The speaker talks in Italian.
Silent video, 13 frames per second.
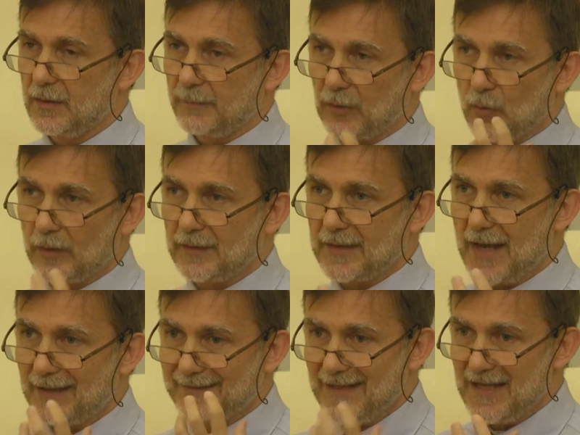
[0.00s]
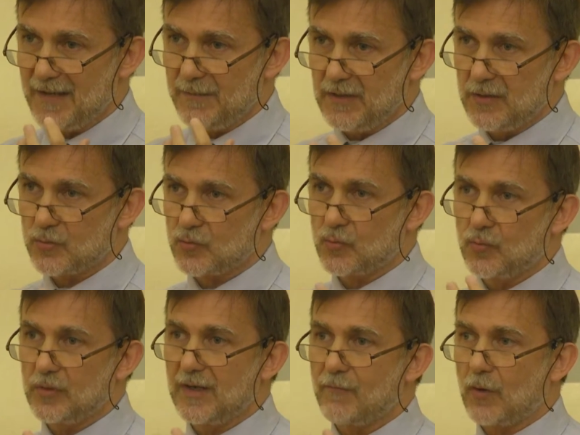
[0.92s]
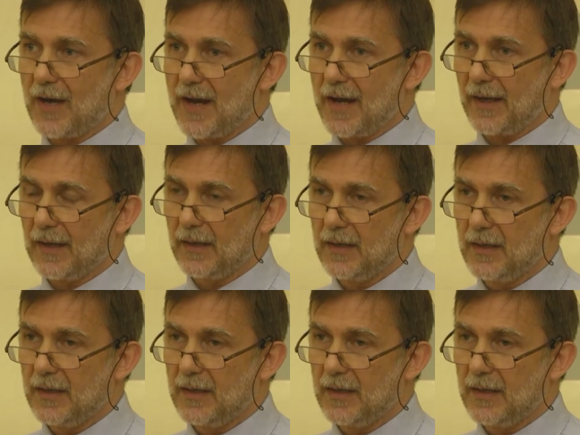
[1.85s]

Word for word: priorità, temi su cui lavorare.